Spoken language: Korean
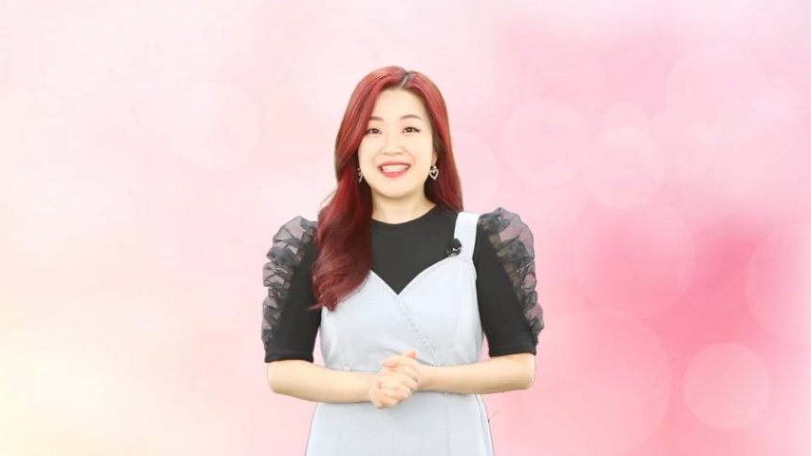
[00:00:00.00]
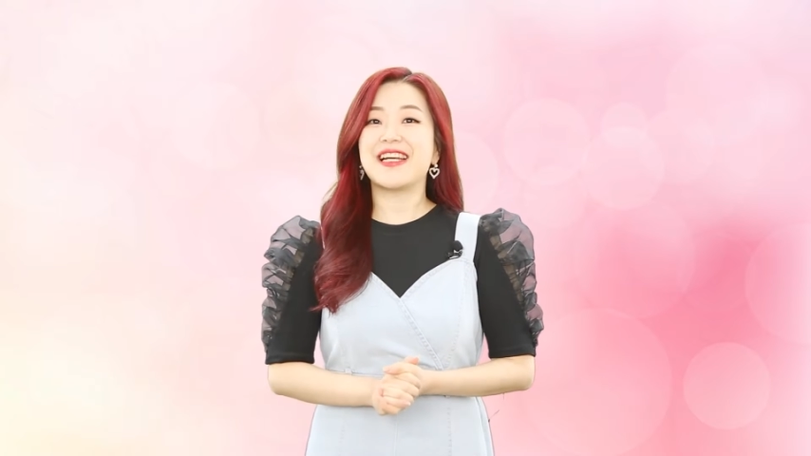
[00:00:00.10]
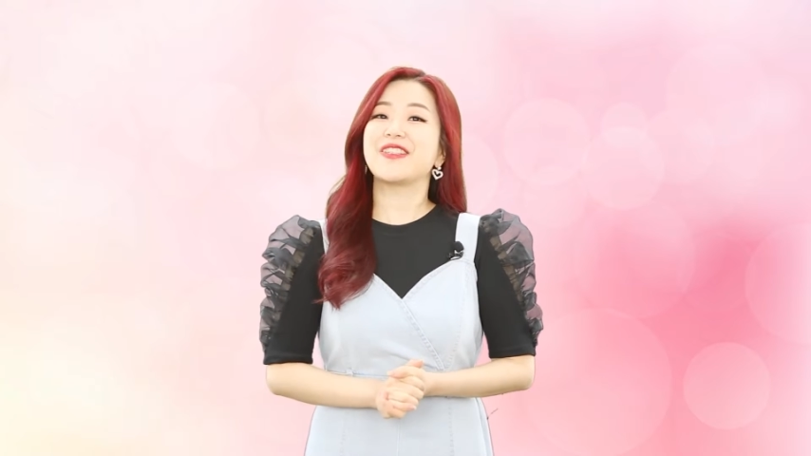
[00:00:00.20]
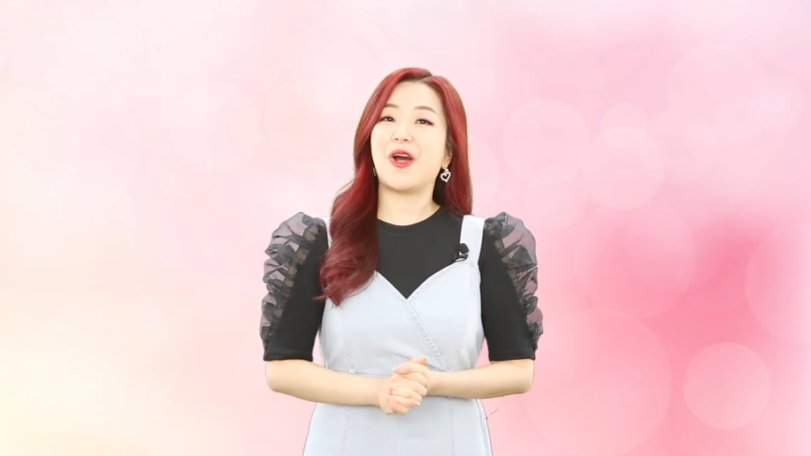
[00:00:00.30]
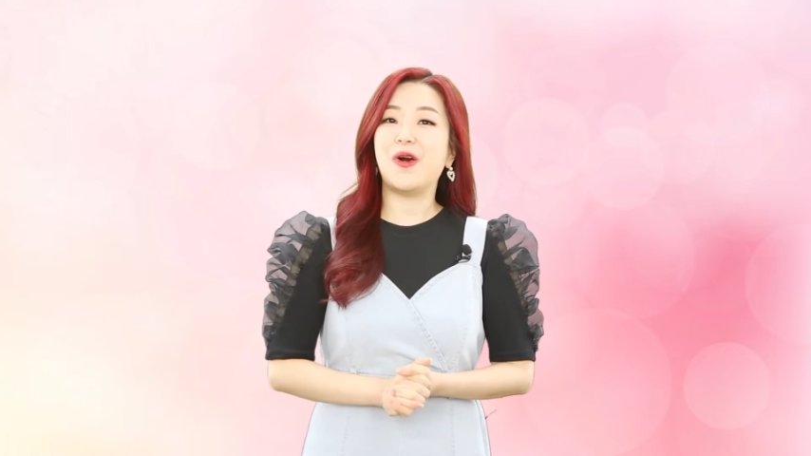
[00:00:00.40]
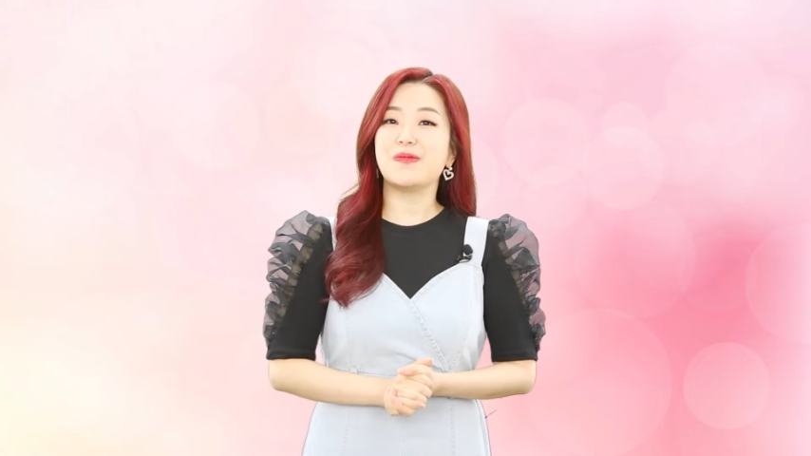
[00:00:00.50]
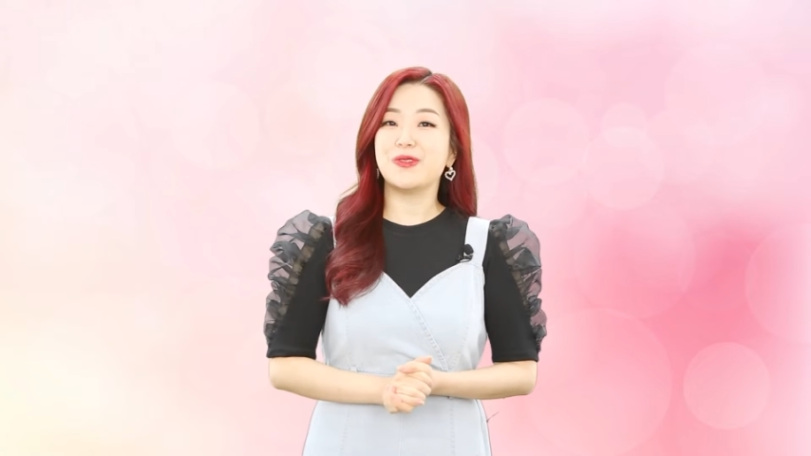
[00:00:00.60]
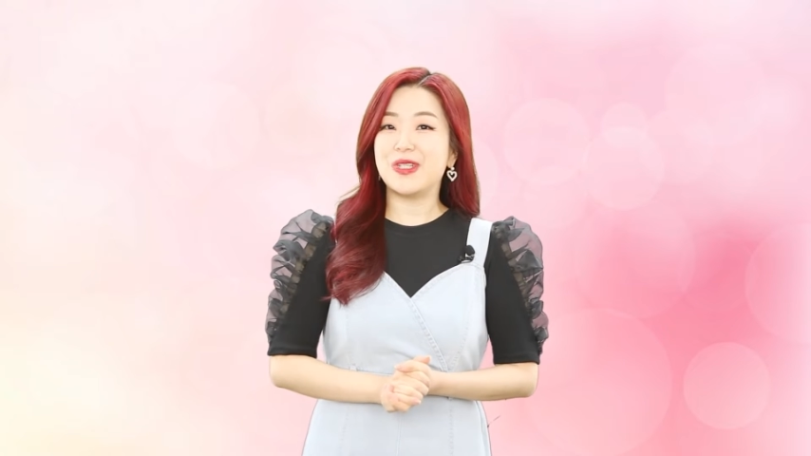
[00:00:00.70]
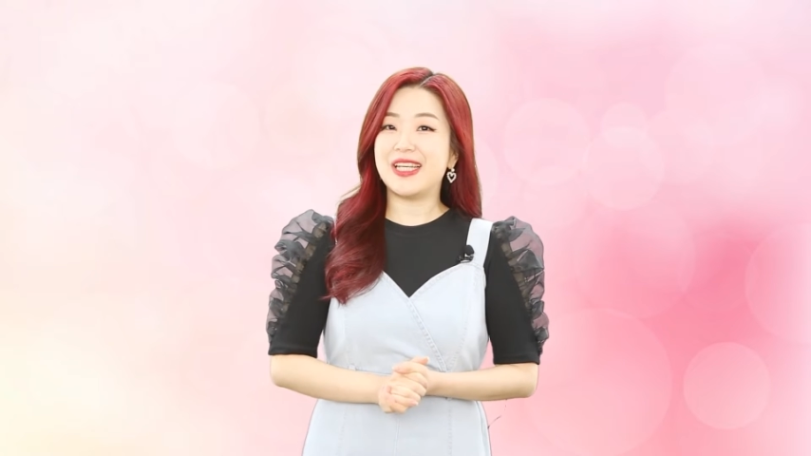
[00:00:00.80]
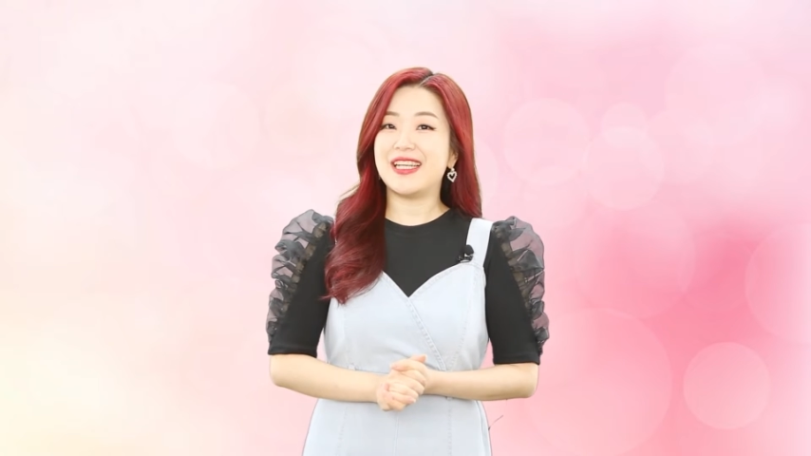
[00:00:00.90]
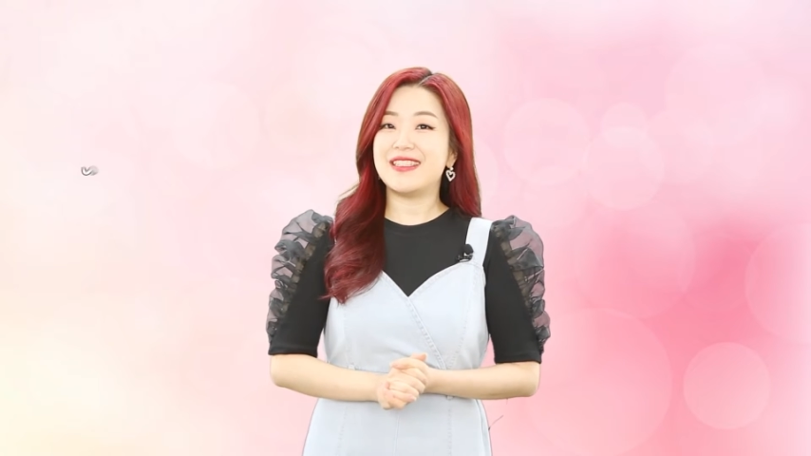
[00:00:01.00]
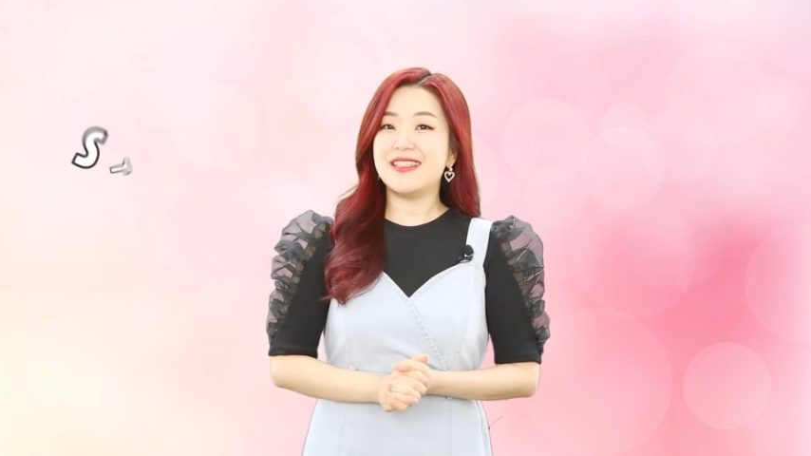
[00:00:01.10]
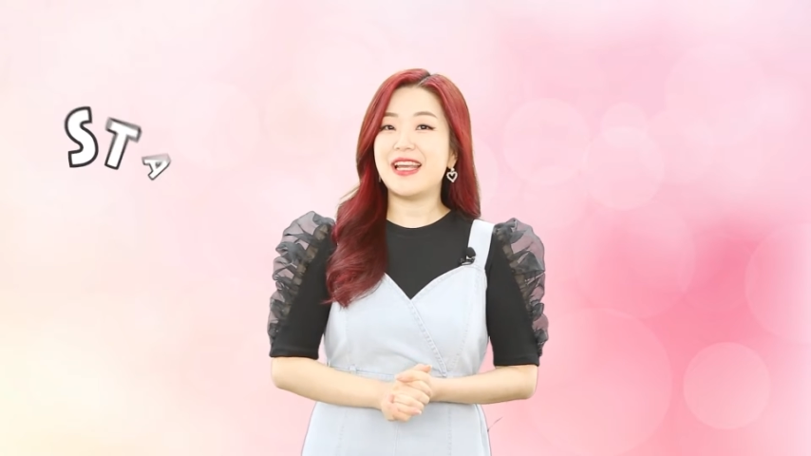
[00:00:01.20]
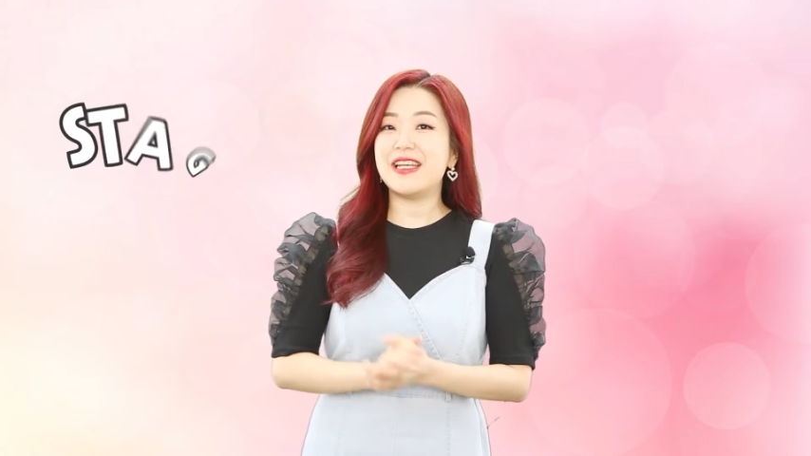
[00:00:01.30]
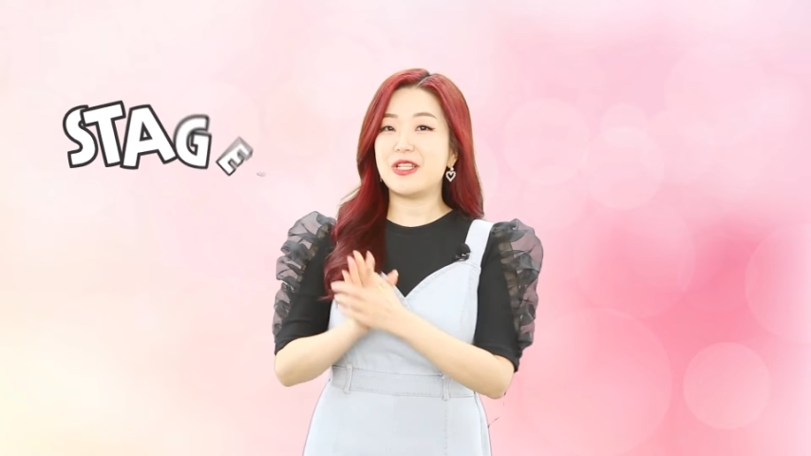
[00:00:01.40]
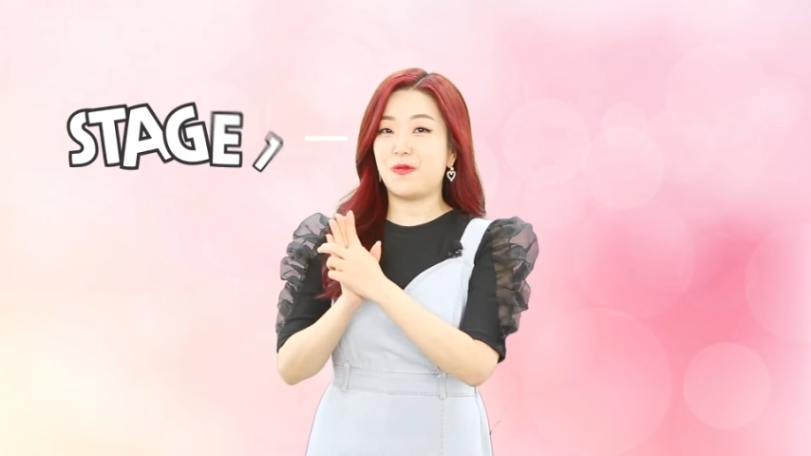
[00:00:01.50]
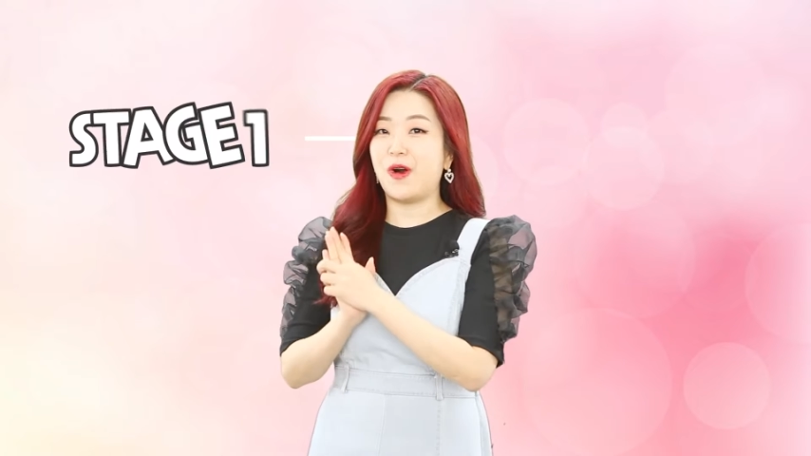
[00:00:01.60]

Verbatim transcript: 자, 그럼 우리 스테이지